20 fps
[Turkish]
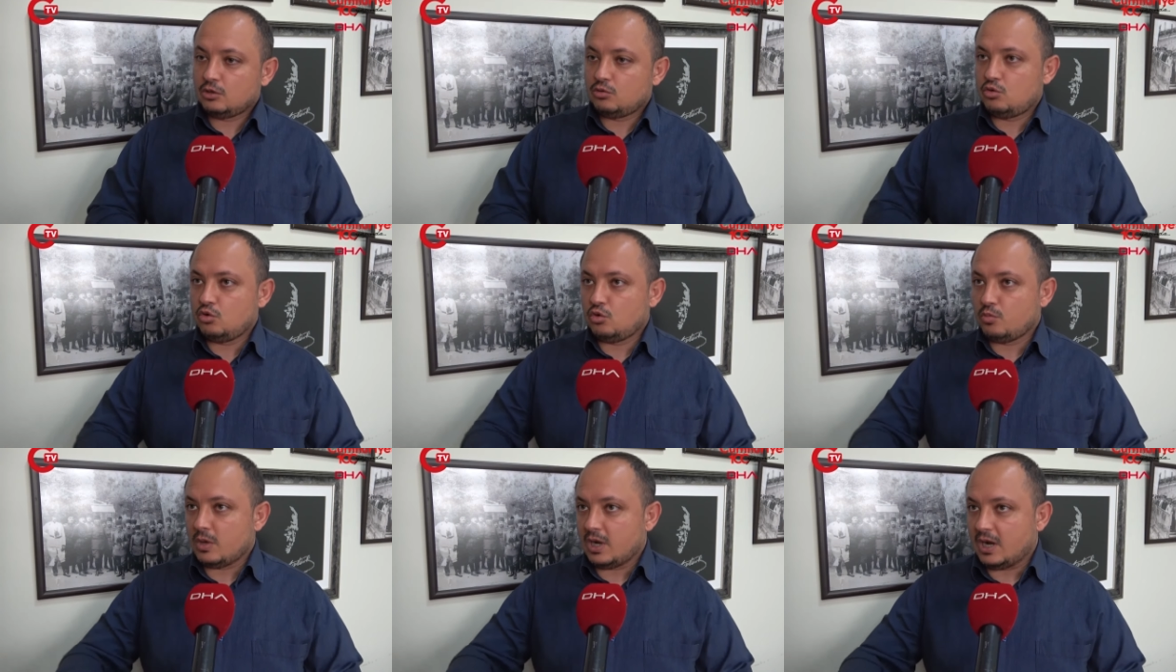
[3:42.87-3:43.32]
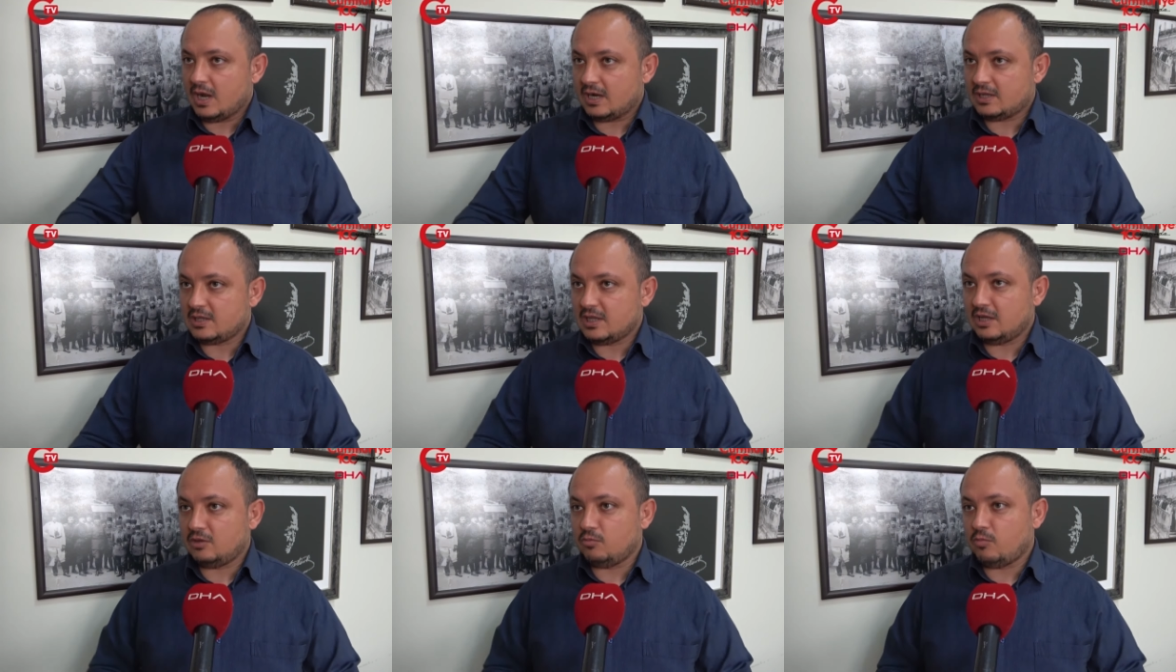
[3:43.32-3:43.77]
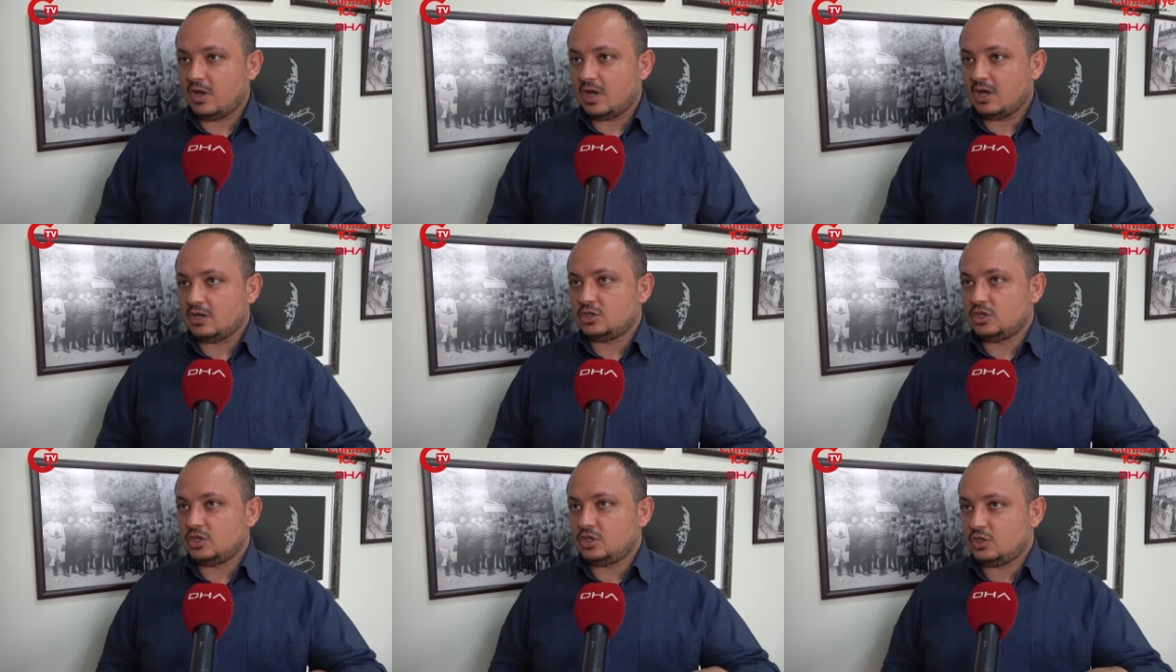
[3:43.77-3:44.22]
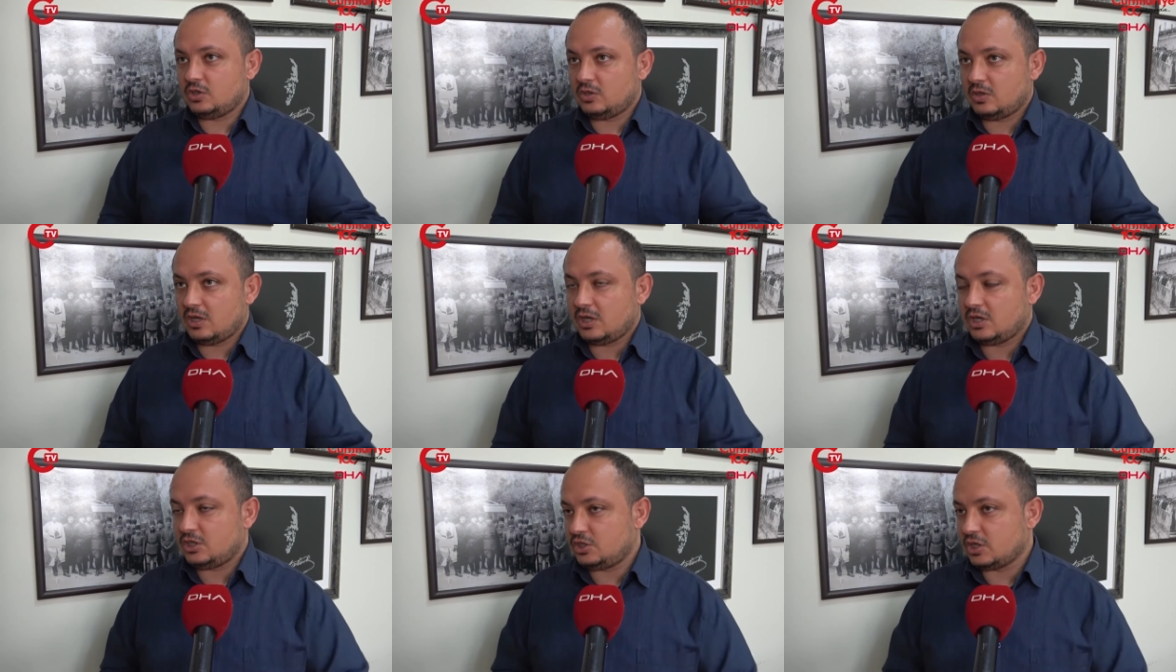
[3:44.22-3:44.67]
düğmelerden veya
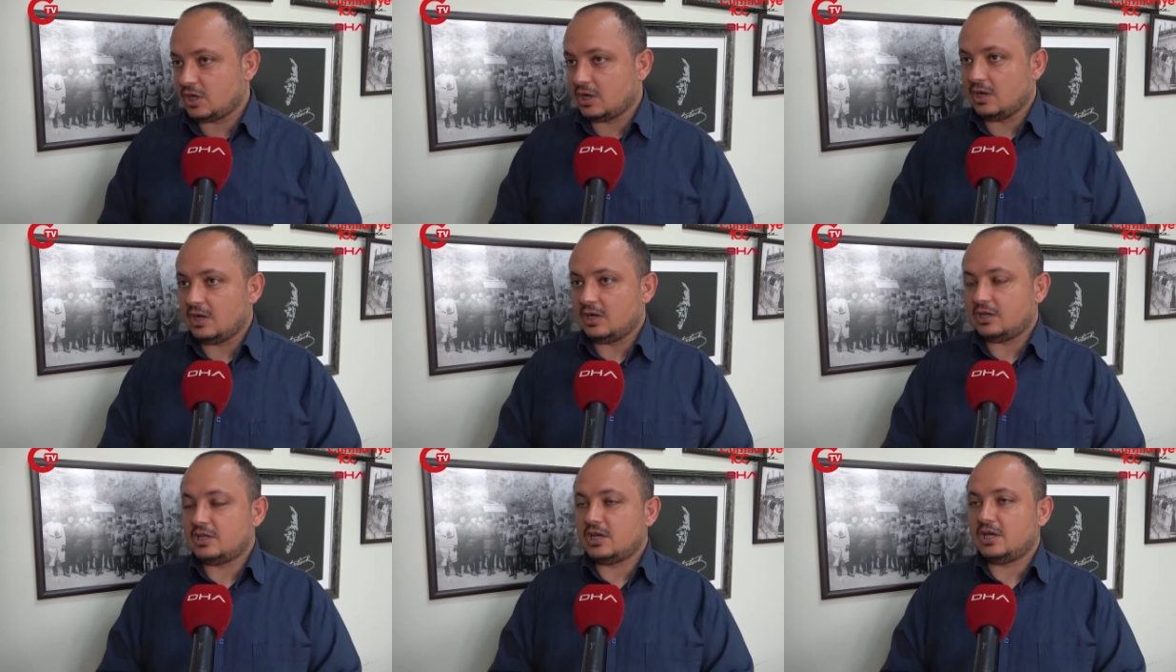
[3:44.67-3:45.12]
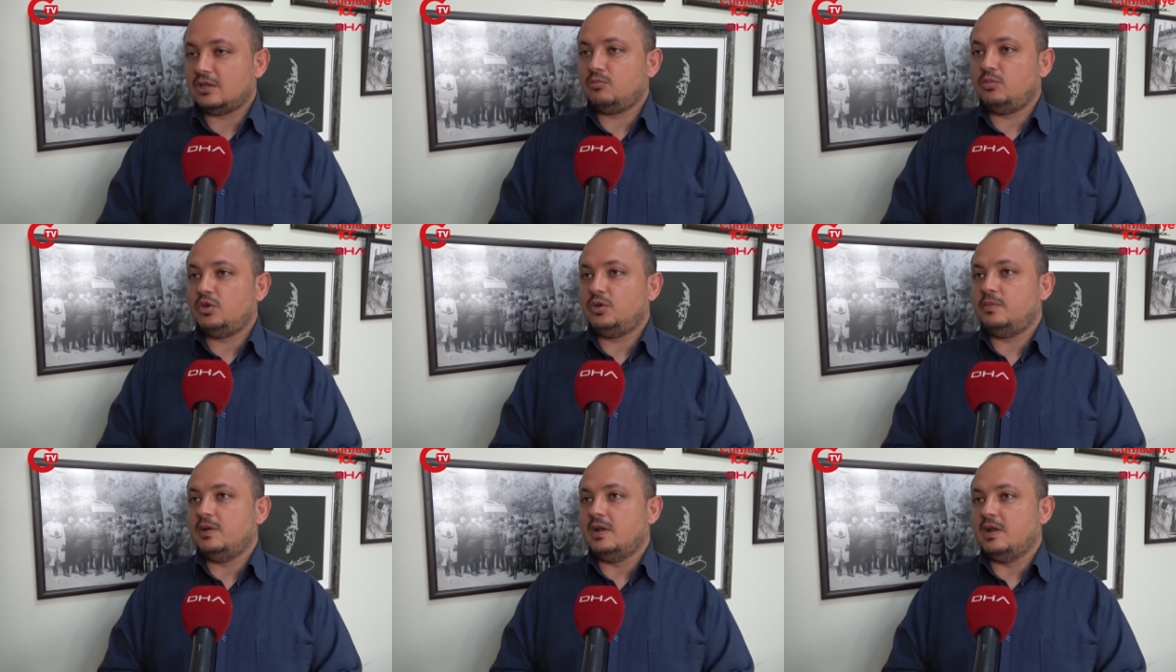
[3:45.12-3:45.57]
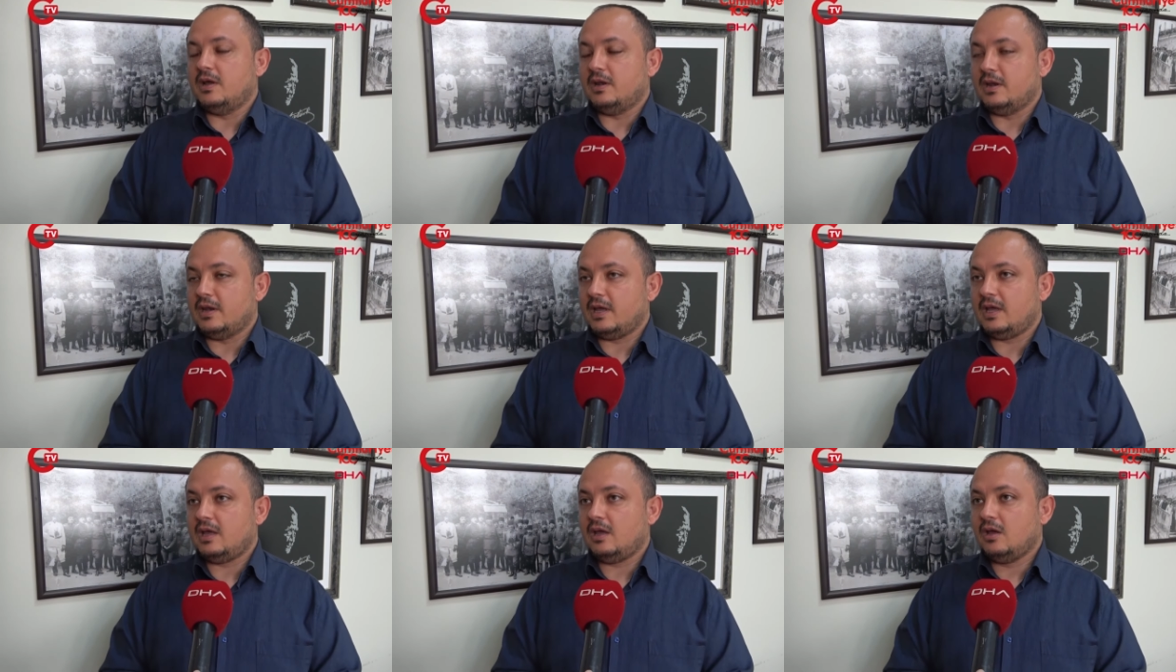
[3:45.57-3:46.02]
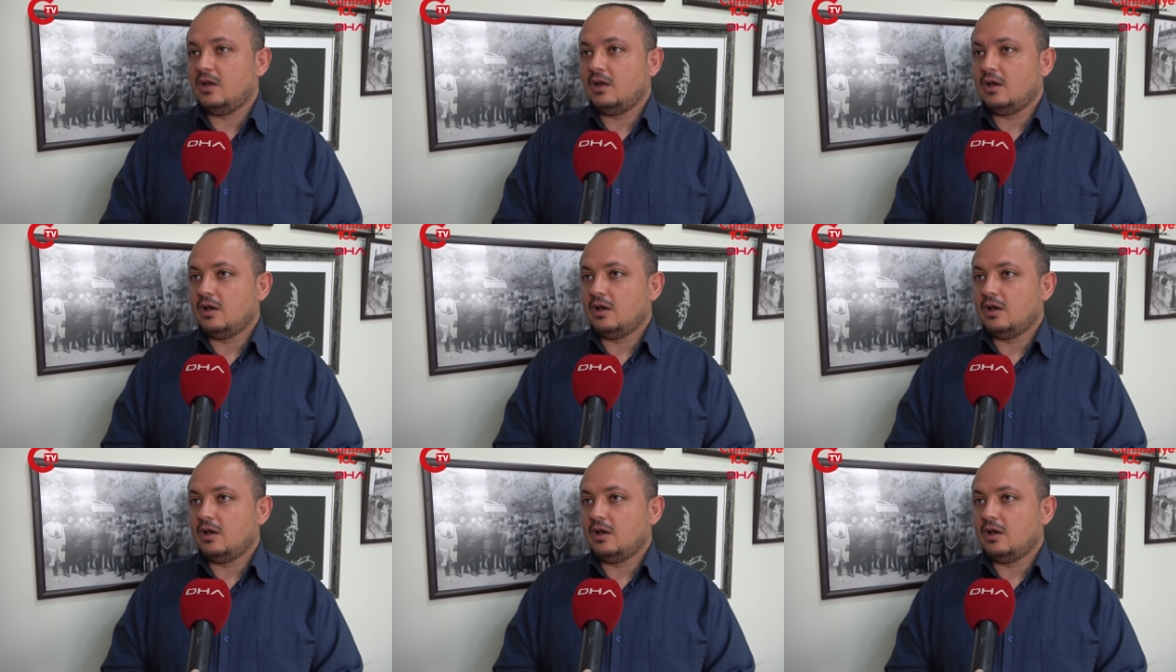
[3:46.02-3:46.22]
çeşitli eşyalardan birbirlerine